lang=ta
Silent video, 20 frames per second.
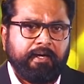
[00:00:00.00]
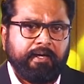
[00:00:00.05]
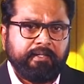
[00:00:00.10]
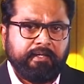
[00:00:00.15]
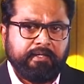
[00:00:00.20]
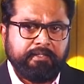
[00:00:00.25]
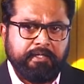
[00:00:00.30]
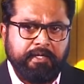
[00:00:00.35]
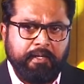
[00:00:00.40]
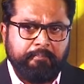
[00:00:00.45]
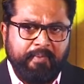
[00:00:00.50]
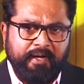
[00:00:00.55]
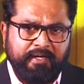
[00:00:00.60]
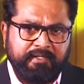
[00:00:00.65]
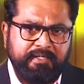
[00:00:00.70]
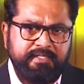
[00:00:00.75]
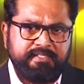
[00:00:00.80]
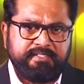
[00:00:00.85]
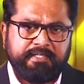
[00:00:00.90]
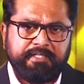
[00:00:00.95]
அதுலேருந்து நான்
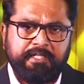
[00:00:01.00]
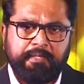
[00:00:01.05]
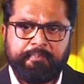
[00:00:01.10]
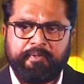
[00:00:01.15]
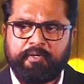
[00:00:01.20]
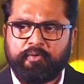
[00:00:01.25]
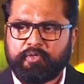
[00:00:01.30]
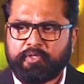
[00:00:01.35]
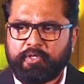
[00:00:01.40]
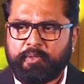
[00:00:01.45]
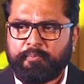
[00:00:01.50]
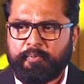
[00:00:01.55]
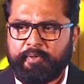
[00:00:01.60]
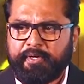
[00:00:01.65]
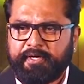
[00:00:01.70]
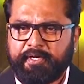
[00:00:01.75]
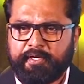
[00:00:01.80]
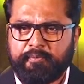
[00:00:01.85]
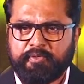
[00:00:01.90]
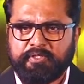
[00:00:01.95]
மக்கள் சந்திப்புன்னு ஒருத்தர்
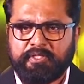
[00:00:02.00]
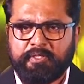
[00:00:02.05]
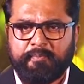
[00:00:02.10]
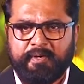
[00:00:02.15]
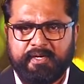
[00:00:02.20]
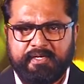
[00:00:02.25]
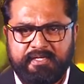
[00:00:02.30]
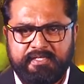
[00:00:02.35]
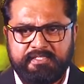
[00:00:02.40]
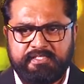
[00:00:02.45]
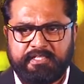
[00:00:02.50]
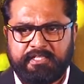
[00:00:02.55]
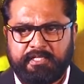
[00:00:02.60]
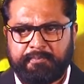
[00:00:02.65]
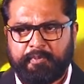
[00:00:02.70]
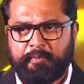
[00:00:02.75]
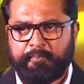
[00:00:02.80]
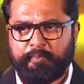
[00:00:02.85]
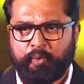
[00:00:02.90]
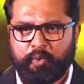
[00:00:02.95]
போயிட்டு இருக்கும்போது அந்த மக்கள்
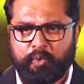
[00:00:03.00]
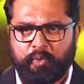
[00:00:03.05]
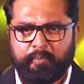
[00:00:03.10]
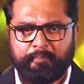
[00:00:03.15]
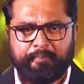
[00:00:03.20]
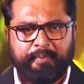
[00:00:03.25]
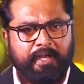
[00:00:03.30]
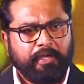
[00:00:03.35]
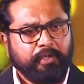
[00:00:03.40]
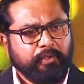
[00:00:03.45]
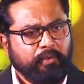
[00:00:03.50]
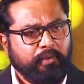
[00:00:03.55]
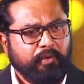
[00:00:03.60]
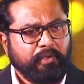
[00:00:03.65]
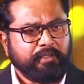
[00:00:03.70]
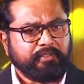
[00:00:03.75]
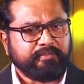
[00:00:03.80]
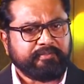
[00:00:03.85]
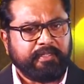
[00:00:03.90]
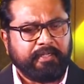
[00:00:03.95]
சந்திப்பு போகிறோம் பார்க்குறோம்
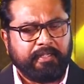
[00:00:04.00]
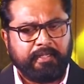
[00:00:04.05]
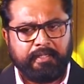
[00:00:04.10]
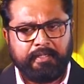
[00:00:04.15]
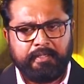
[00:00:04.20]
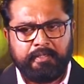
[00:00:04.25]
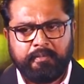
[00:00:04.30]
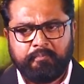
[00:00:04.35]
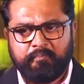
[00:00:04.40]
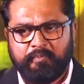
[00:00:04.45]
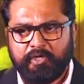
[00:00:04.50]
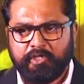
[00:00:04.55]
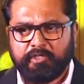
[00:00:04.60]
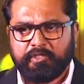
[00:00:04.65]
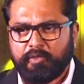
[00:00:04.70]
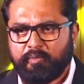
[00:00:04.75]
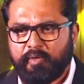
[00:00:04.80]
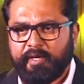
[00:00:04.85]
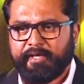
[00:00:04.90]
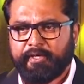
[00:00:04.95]
அங்கே சில
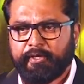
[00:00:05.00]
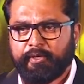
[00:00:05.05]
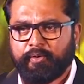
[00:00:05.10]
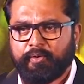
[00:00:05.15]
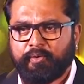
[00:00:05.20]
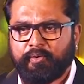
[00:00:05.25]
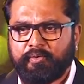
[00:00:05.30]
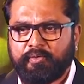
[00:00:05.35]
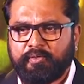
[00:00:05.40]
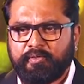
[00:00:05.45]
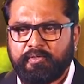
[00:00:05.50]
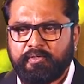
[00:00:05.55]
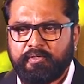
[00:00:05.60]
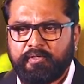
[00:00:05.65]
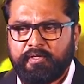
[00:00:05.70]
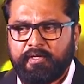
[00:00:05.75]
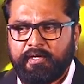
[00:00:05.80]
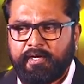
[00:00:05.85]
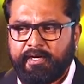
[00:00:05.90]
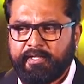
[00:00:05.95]
மனுக்கள் வாங்கிடுறோம்
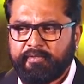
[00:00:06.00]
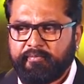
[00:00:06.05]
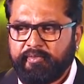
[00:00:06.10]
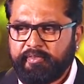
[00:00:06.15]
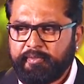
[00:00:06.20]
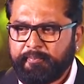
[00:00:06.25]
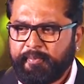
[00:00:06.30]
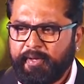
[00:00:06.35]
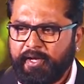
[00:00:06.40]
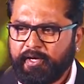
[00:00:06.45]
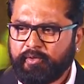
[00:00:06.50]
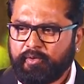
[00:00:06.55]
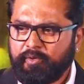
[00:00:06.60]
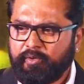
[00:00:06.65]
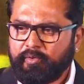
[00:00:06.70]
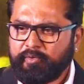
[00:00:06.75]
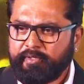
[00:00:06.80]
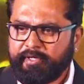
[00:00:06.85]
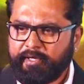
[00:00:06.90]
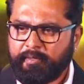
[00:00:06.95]
அது வந்து
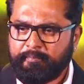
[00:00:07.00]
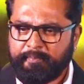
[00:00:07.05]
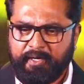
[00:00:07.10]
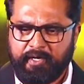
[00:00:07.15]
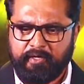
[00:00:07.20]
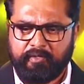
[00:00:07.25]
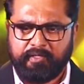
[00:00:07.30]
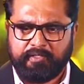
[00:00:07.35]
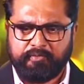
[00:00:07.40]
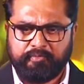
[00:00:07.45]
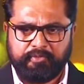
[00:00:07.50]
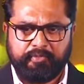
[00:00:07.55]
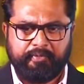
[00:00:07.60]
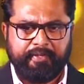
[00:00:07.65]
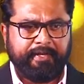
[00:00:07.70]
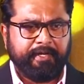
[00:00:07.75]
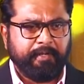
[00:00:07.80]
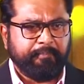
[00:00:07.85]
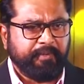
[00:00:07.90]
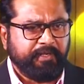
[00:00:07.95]
பார்க்குறோம் கொஞ்ச நேரம் பார்க்குறோம் அது
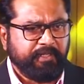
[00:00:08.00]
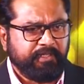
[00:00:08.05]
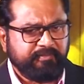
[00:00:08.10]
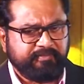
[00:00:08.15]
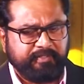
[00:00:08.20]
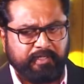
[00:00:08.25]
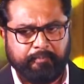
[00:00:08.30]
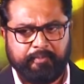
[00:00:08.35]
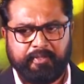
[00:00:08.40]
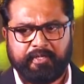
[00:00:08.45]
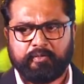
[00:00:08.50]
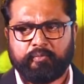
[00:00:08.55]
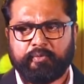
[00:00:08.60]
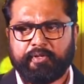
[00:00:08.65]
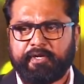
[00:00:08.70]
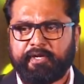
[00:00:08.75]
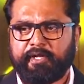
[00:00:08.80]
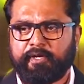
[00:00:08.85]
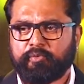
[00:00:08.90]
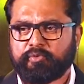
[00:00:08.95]
வந்து என்ன பண்ணுங்கன்னு சில பேருக்கு
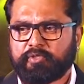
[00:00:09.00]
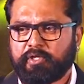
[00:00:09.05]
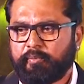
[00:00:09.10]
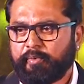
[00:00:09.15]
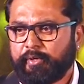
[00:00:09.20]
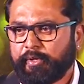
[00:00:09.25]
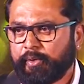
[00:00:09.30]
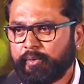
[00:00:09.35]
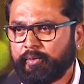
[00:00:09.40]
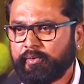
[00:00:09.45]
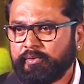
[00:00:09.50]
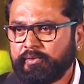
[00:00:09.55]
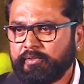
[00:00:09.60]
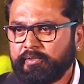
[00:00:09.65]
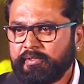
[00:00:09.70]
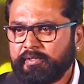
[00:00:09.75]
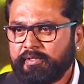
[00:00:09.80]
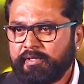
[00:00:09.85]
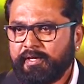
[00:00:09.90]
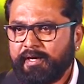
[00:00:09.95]
உடனடியாக உத்தரவிடுறோம்
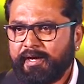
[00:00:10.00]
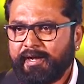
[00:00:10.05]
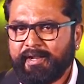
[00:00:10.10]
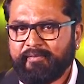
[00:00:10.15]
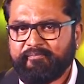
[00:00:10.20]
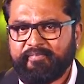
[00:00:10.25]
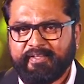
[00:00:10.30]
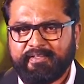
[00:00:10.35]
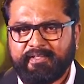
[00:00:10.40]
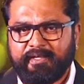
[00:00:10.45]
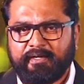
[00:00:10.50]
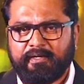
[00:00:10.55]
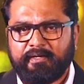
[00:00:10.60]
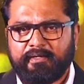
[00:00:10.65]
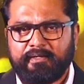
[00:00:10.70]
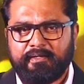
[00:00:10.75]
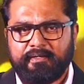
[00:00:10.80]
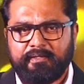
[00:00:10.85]
ஆனால் வெதர்